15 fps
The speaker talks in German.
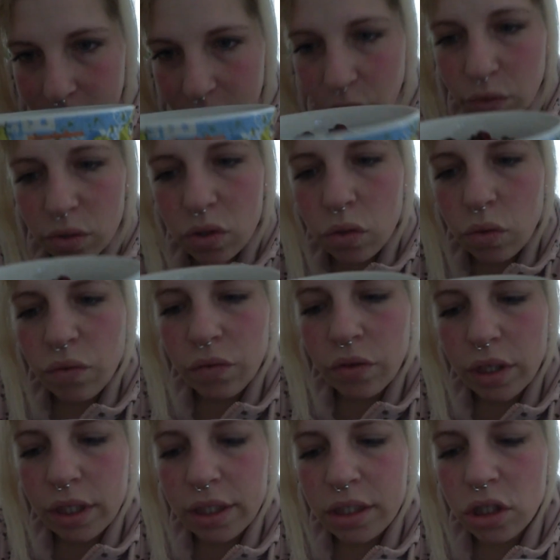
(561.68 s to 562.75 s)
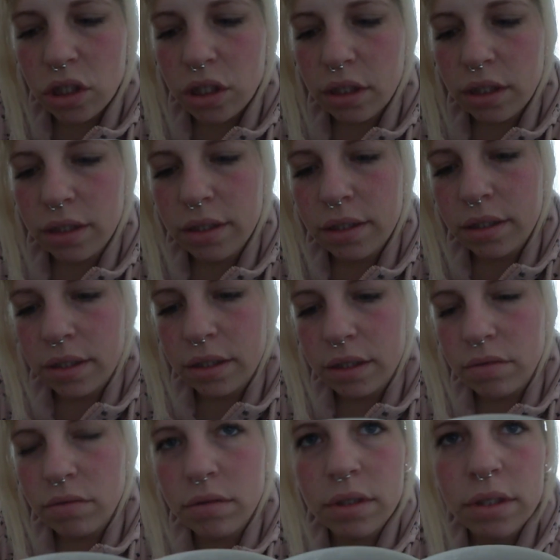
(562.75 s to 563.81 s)
Und so frisch riecht das.
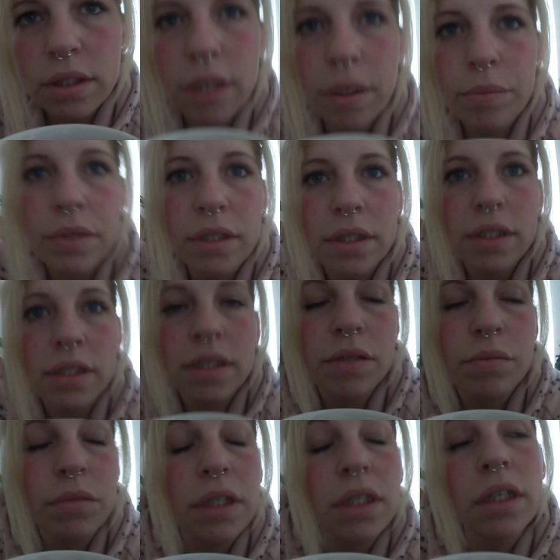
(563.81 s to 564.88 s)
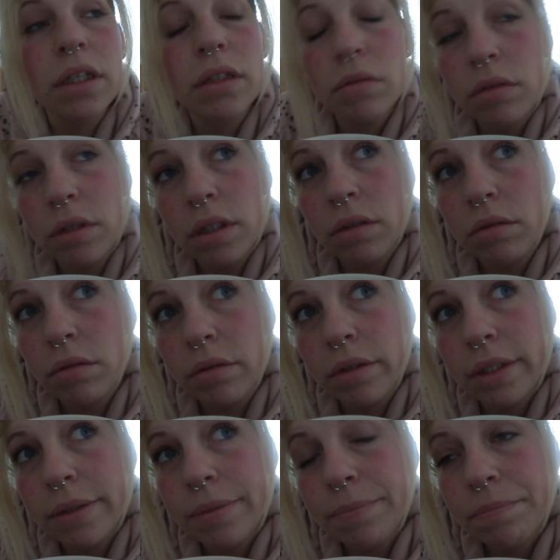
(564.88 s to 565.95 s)
Und ich habe das jetzt mit Naturjoghurt.